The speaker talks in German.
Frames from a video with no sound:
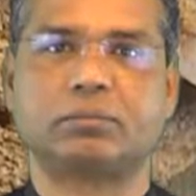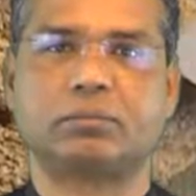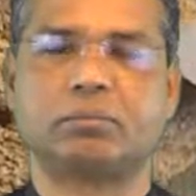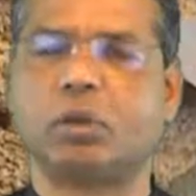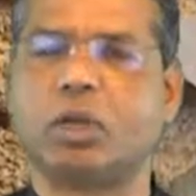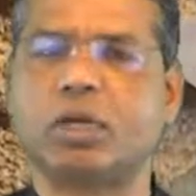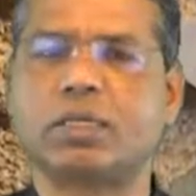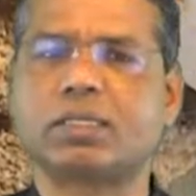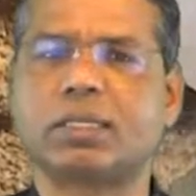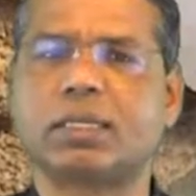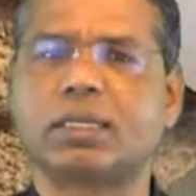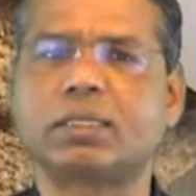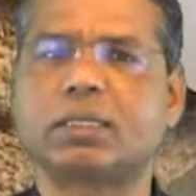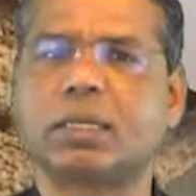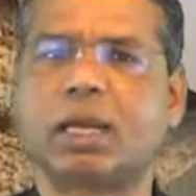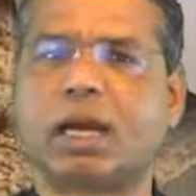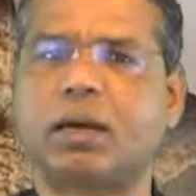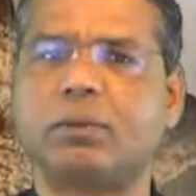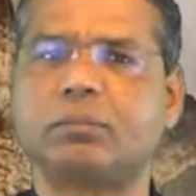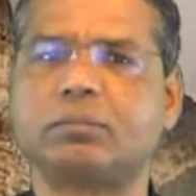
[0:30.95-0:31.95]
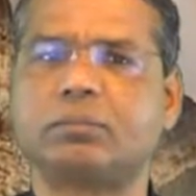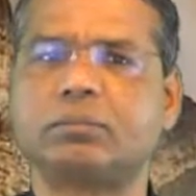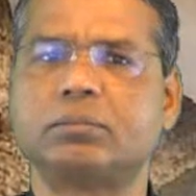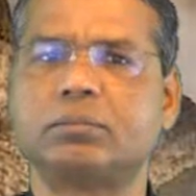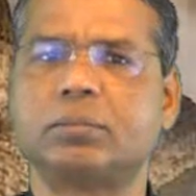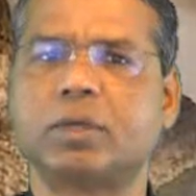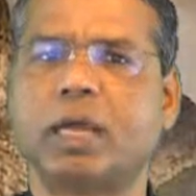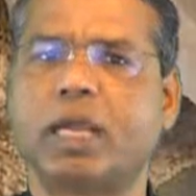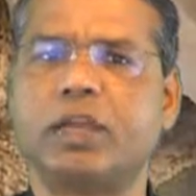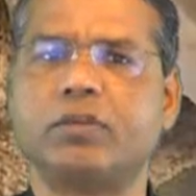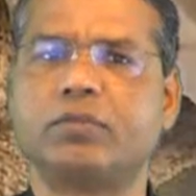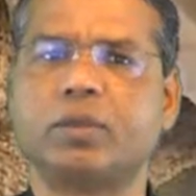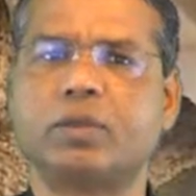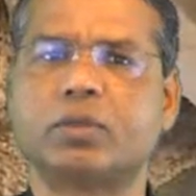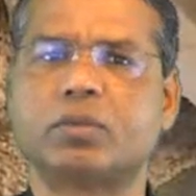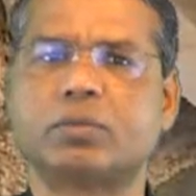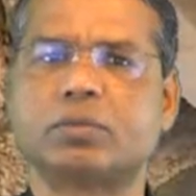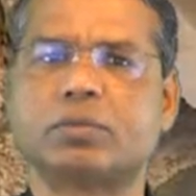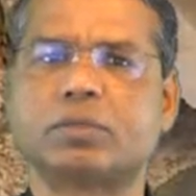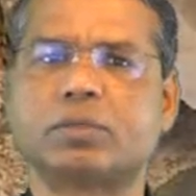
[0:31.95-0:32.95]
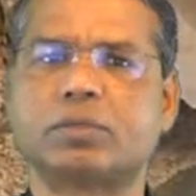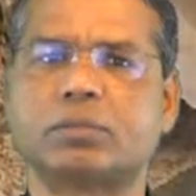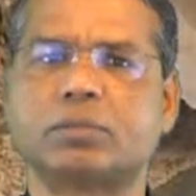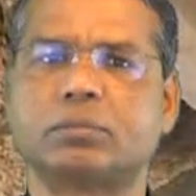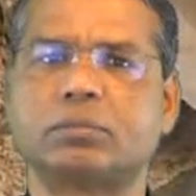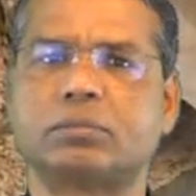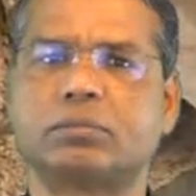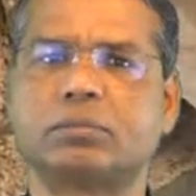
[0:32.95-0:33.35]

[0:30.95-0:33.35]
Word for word: Plötzlich kam ein Virus.